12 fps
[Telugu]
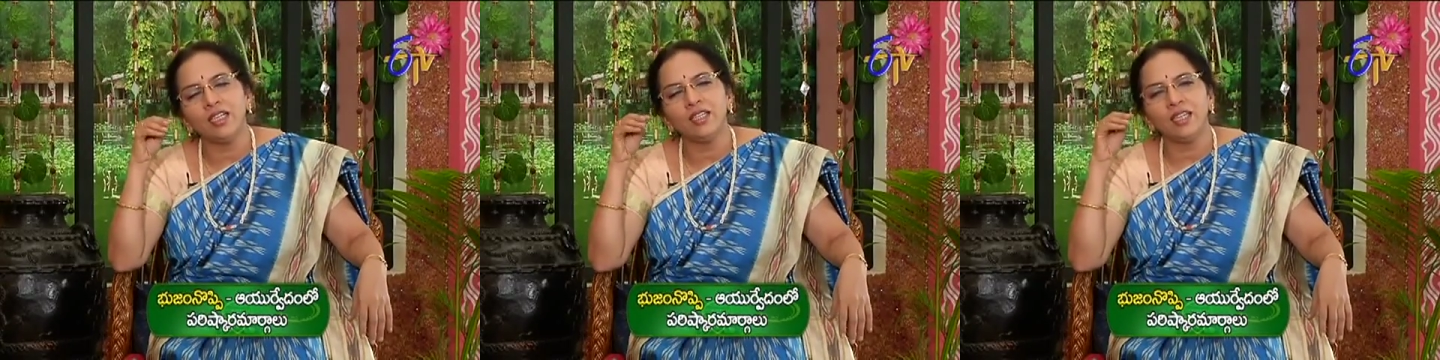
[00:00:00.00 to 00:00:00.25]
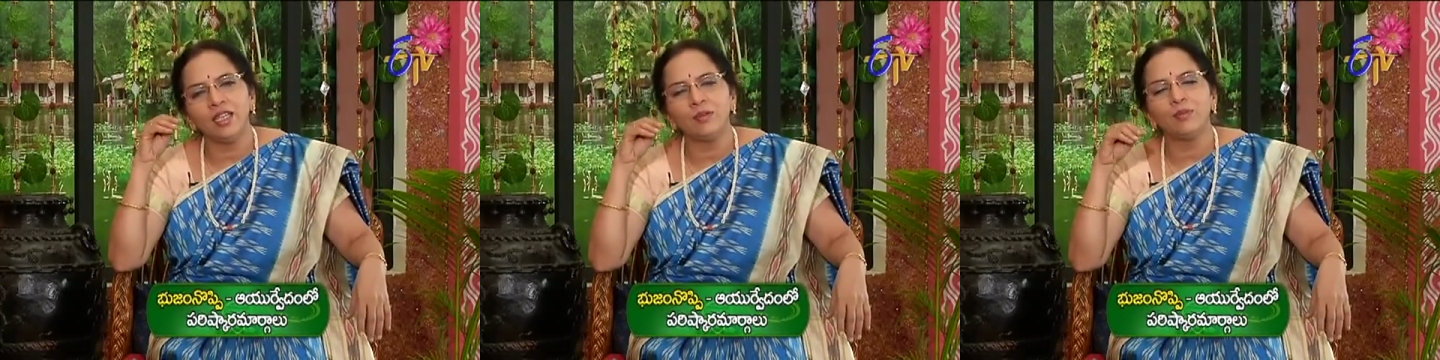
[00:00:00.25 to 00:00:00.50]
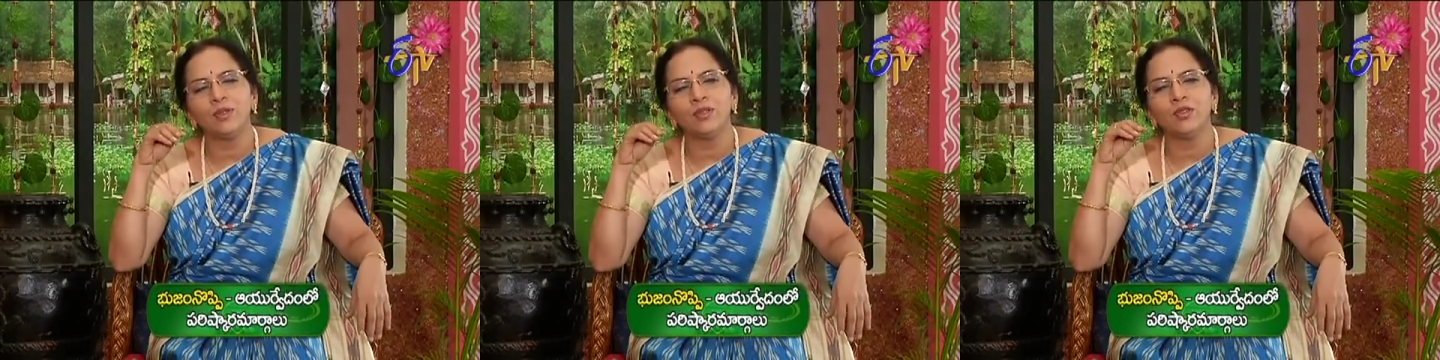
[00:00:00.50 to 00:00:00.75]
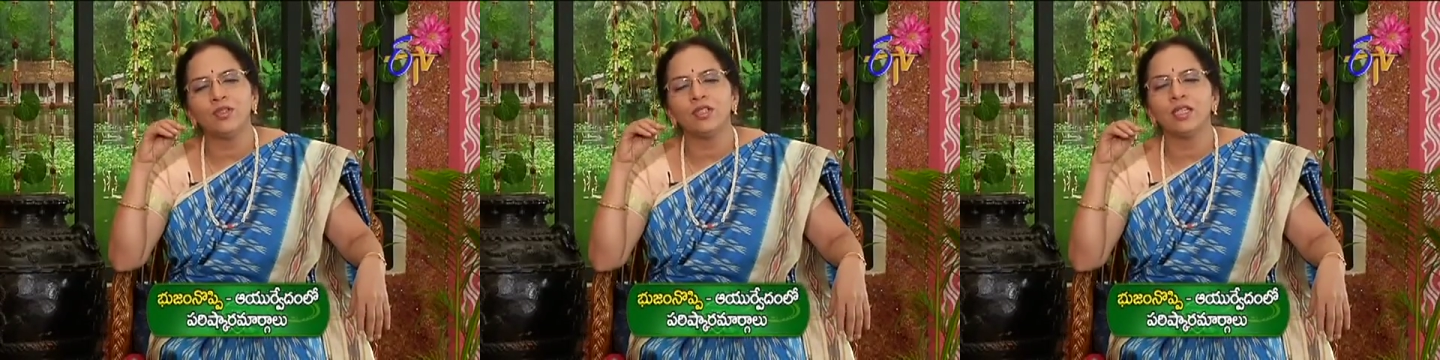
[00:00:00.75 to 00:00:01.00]
ఏ ఇబ్బంది
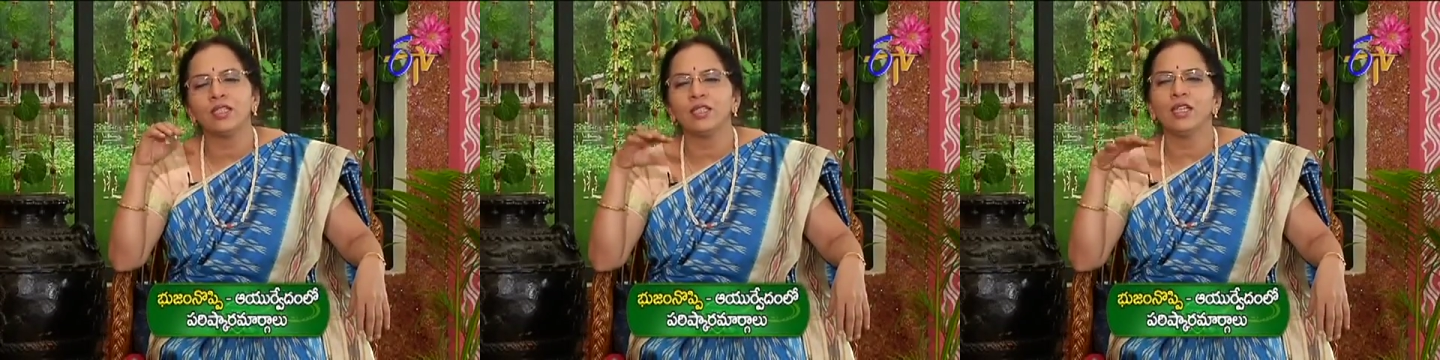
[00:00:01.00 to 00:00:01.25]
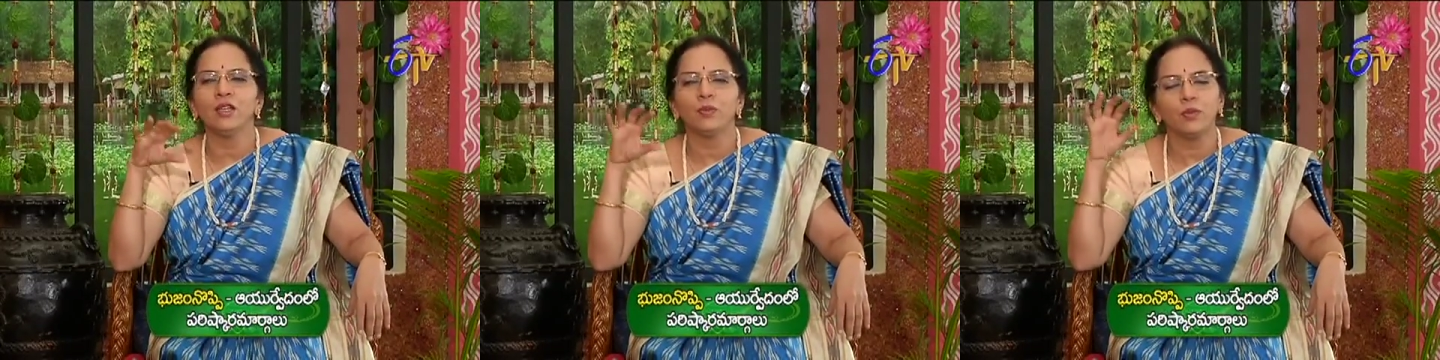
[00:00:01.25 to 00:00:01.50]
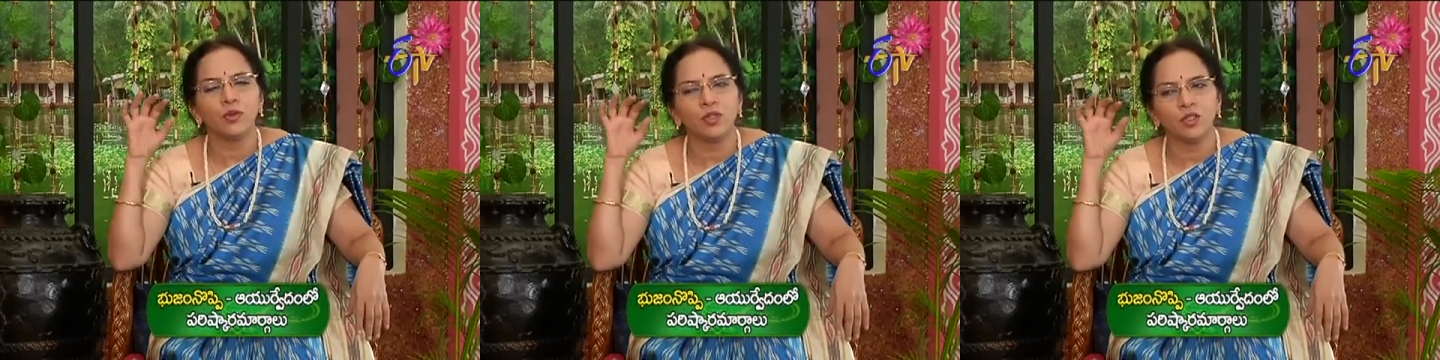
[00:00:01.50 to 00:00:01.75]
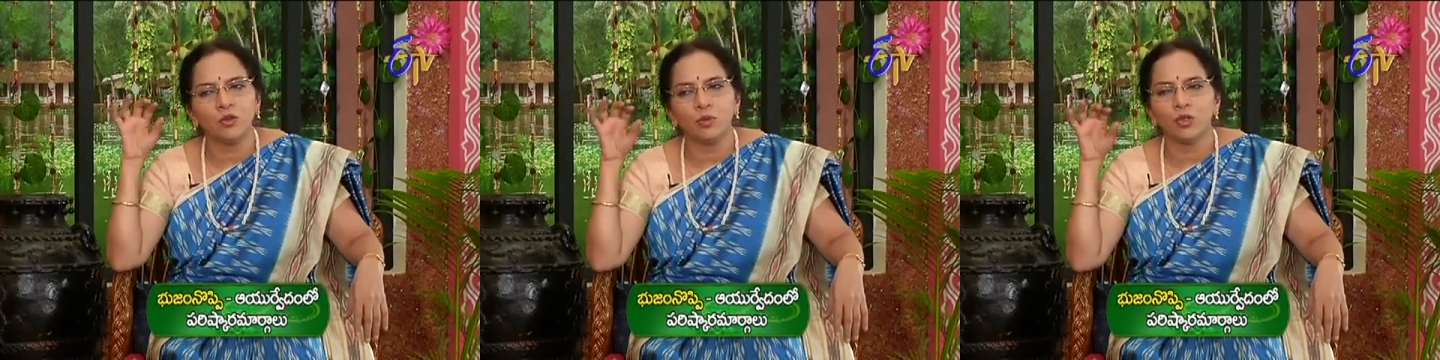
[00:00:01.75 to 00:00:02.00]
వచ్చినా సరే భుజం
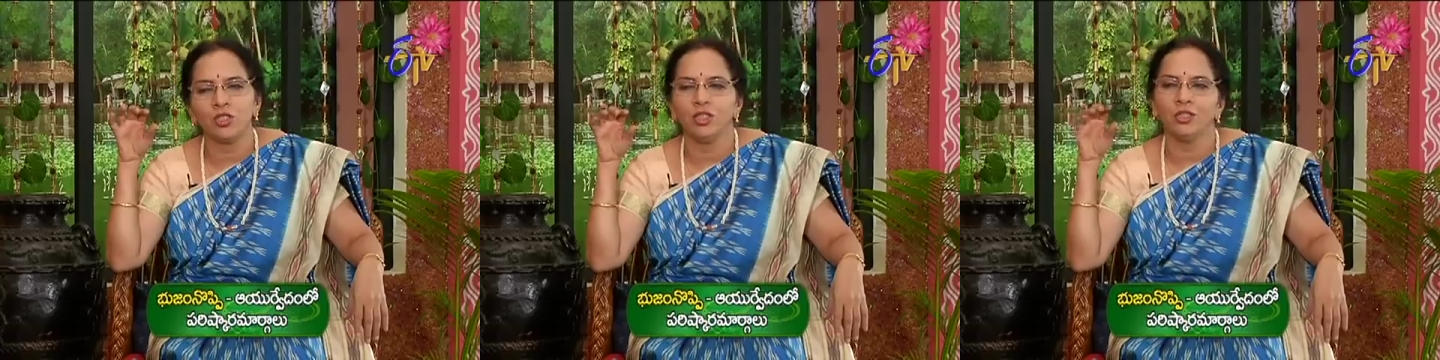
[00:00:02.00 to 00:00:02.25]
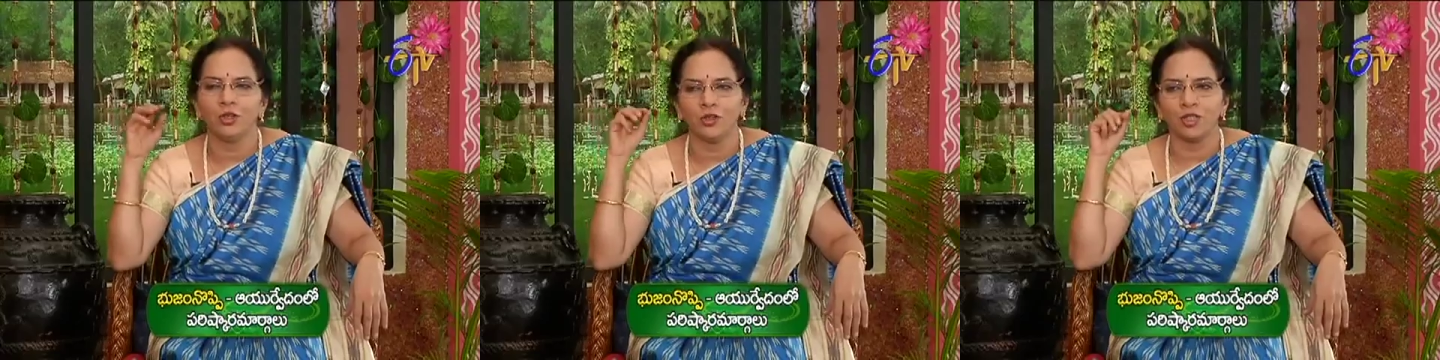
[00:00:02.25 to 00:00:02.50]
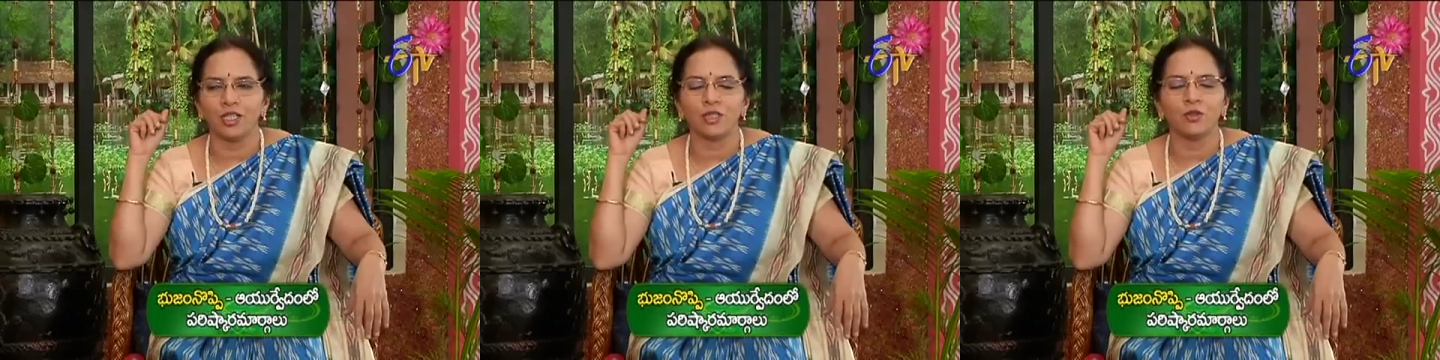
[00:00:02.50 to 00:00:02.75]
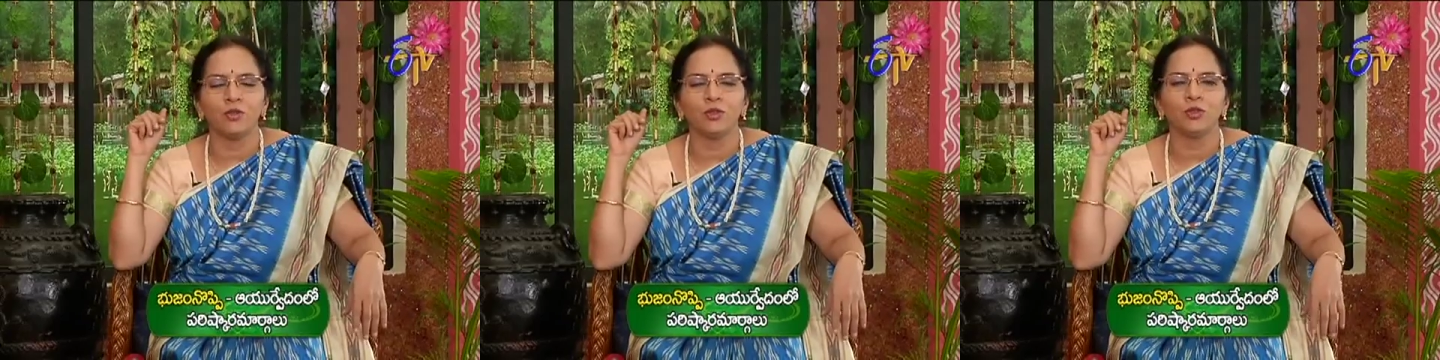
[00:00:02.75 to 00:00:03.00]
నొప్పి వచ్చేందుకు అవకాశం
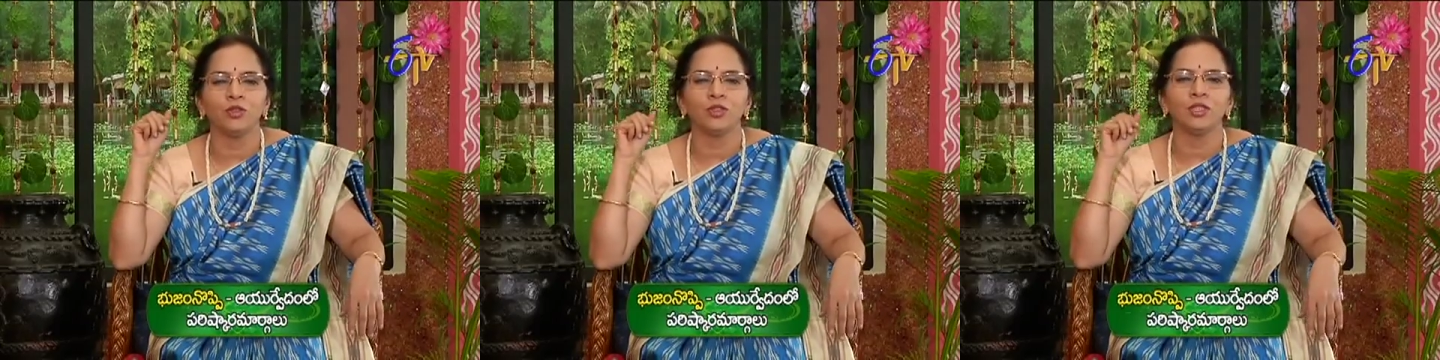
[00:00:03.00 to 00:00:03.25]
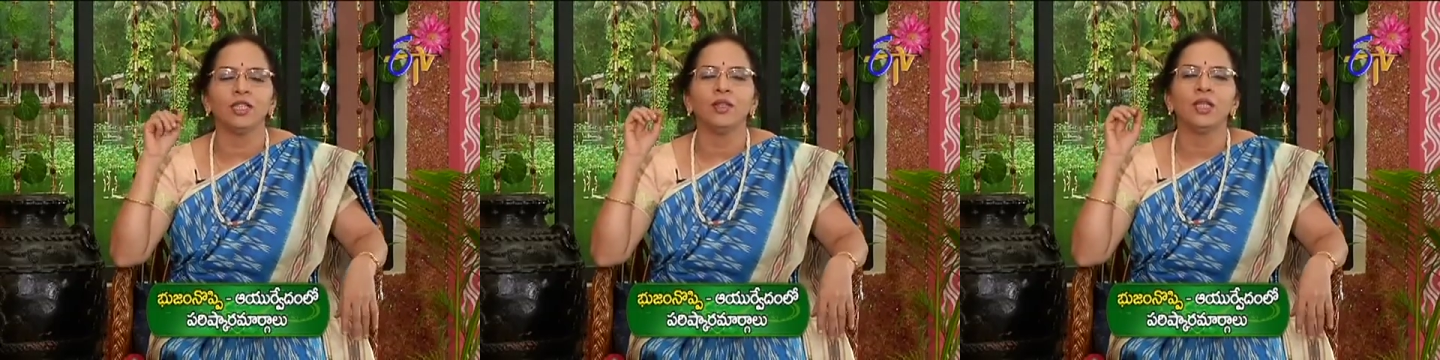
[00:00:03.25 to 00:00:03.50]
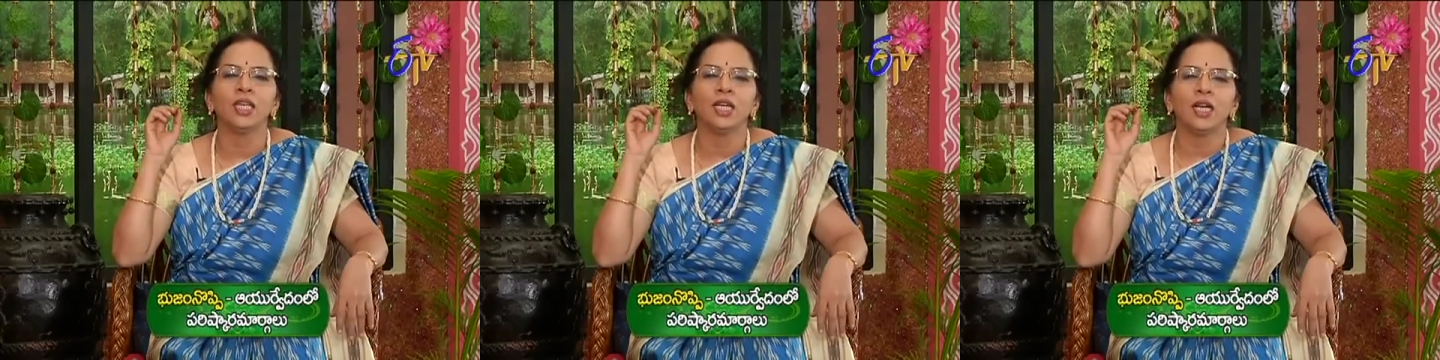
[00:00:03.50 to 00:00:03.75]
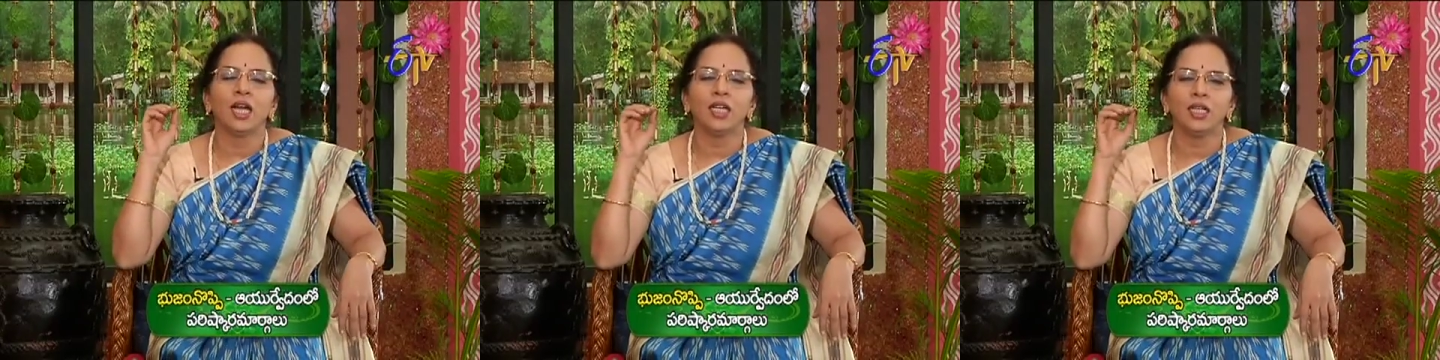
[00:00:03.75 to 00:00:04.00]
ఉంటూ ఉంటుంది
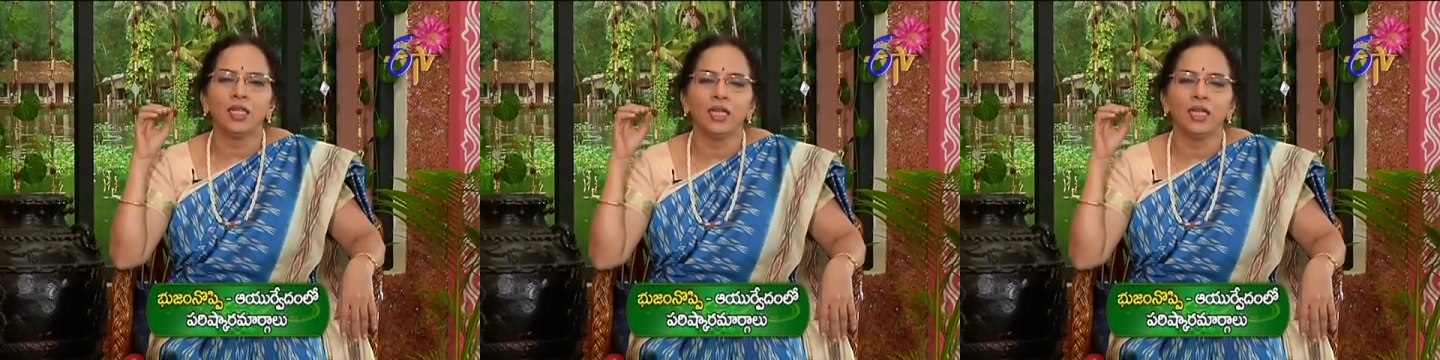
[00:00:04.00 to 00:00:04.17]
అంటే